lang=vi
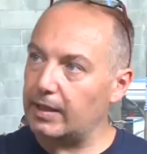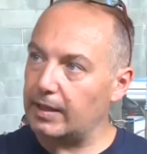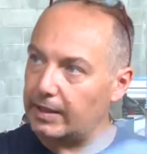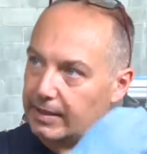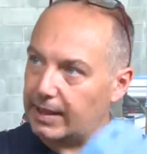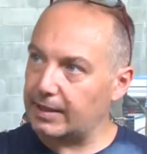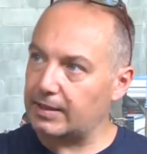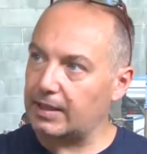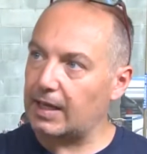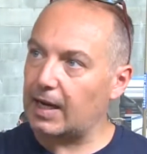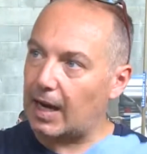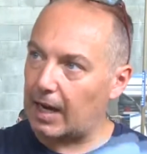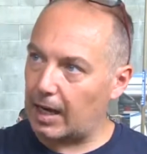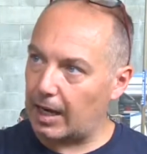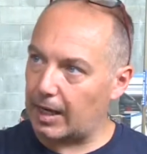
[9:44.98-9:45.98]
à,
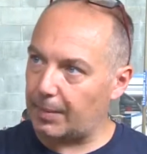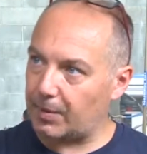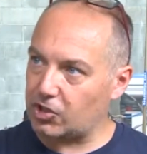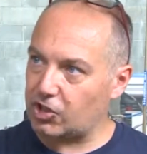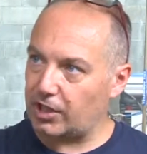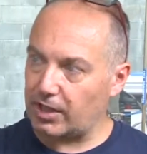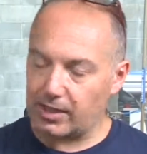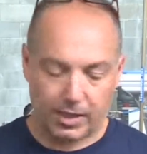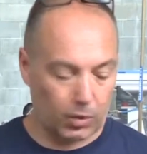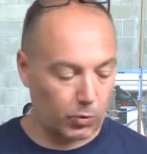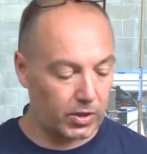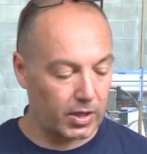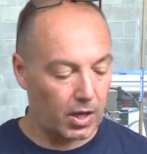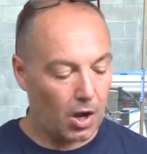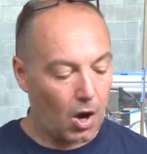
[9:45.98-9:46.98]
cái cấp này nó được
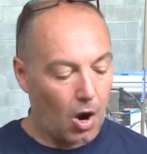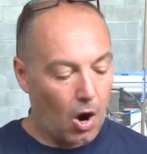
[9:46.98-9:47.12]
à, sản